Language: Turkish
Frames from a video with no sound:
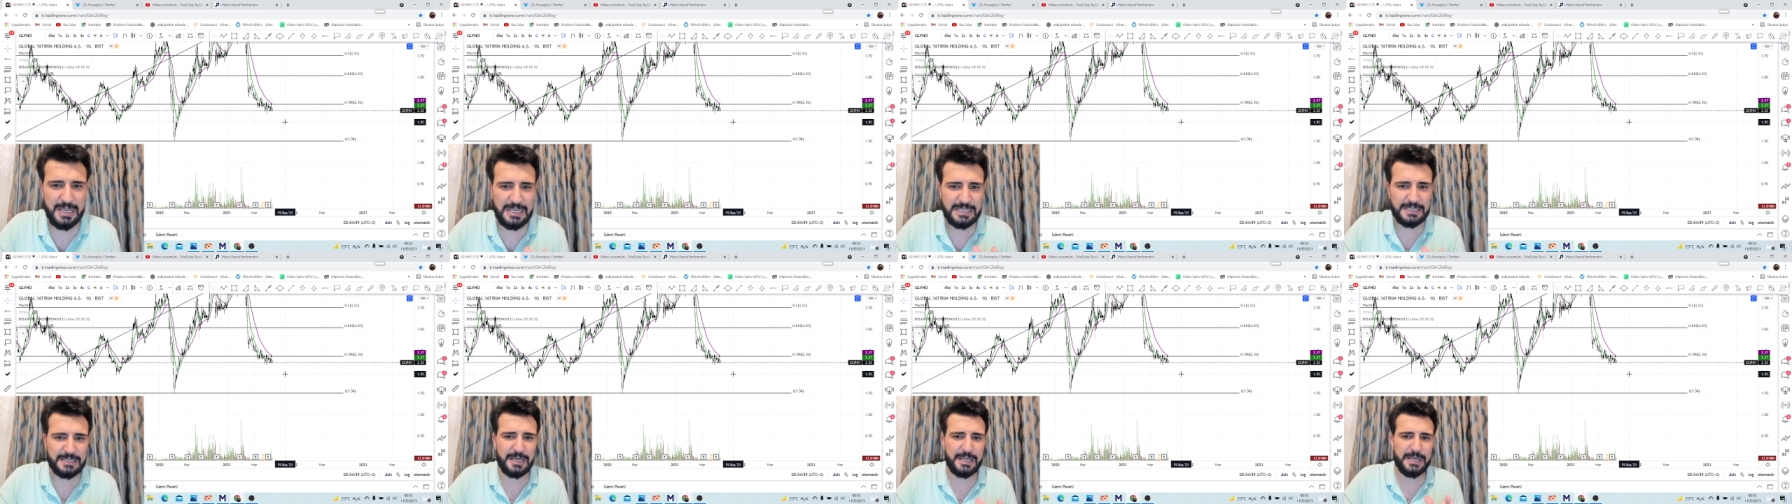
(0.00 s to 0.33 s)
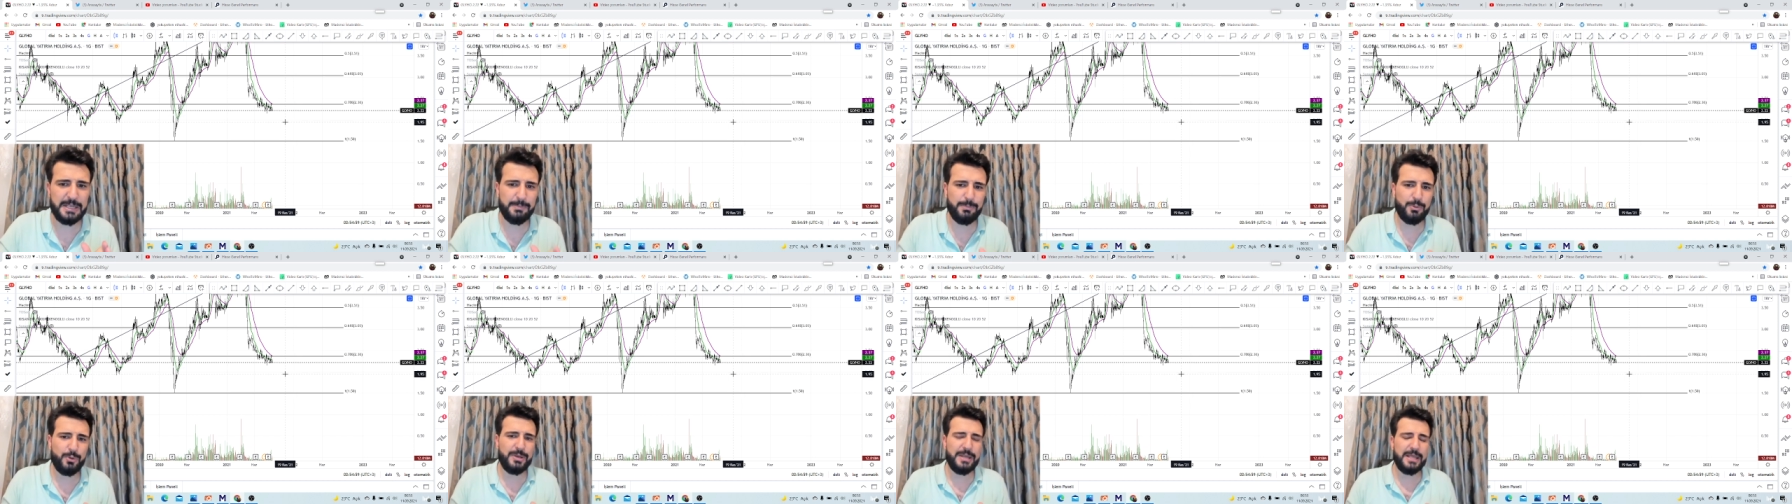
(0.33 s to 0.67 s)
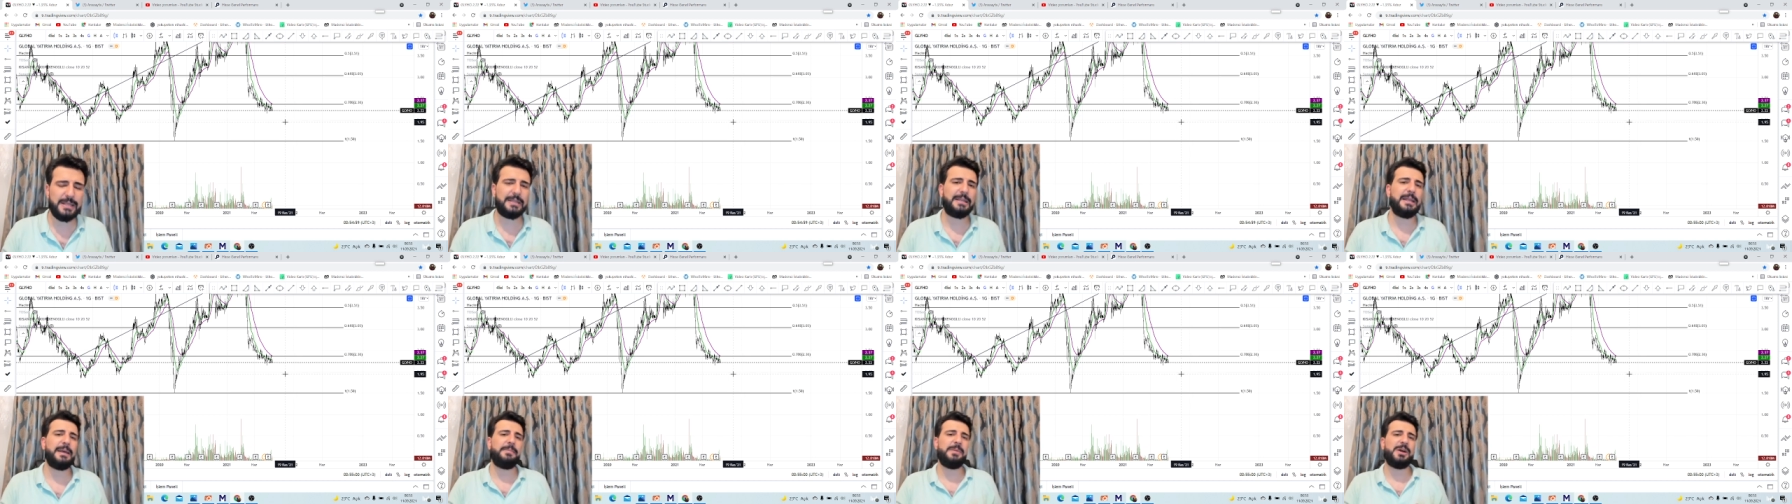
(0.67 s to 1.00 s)
Yani bu
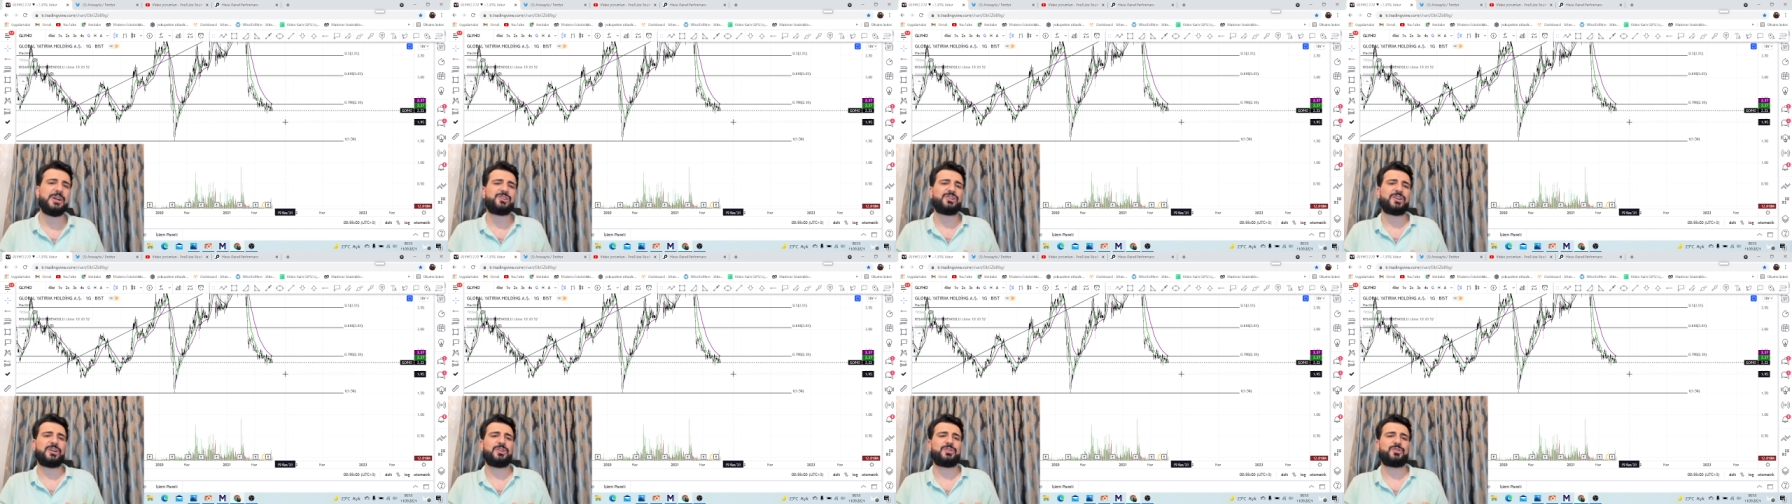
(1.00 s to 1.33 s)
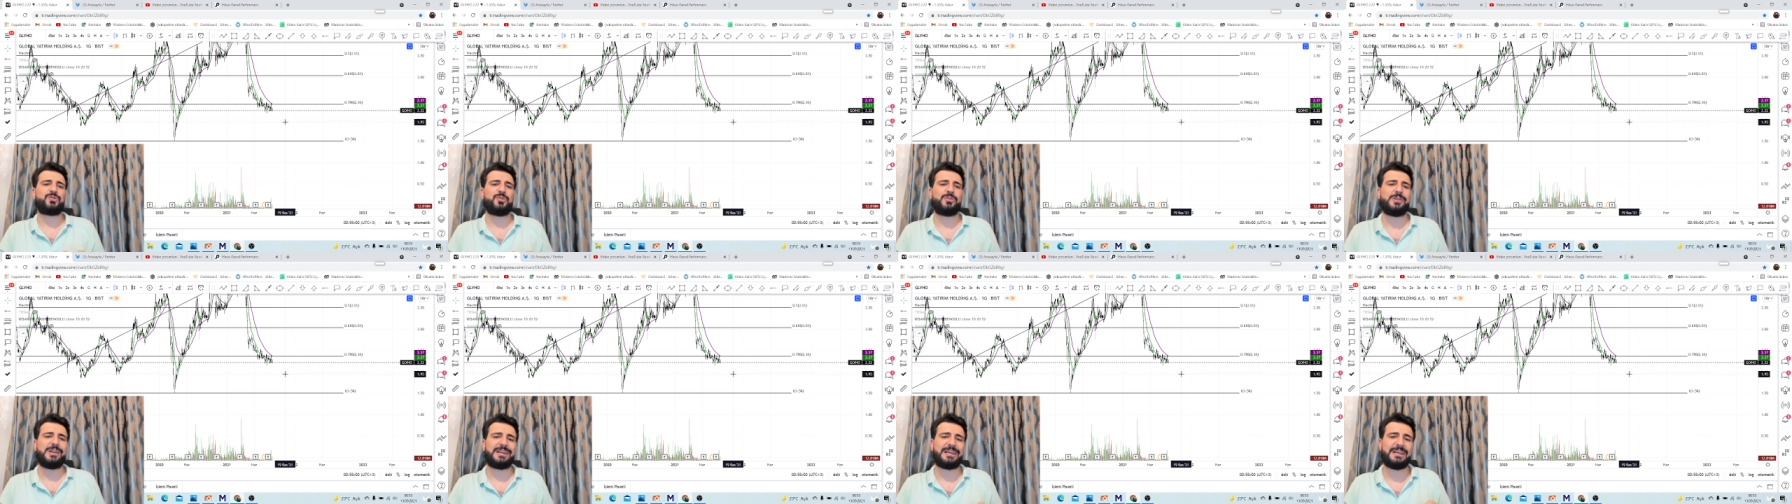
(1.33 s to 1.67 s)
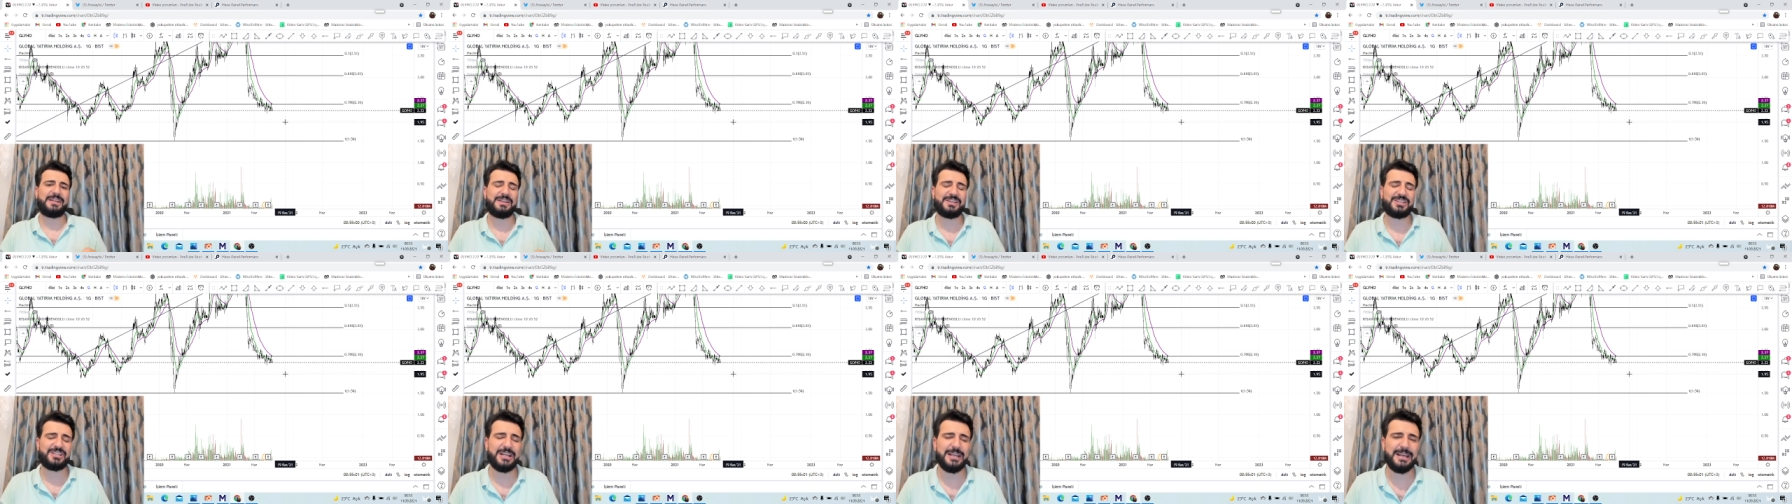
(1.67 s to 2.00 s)
ne demeye çalışıyor
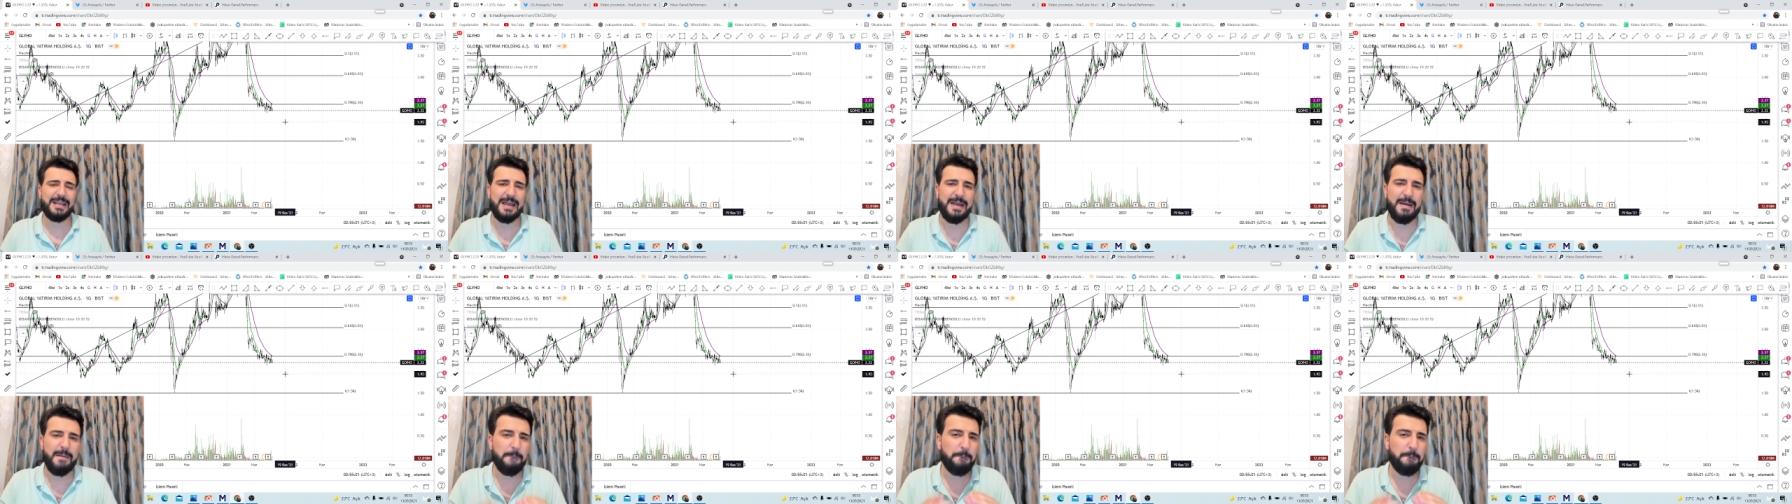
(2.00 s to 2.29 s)
arkadaşlar?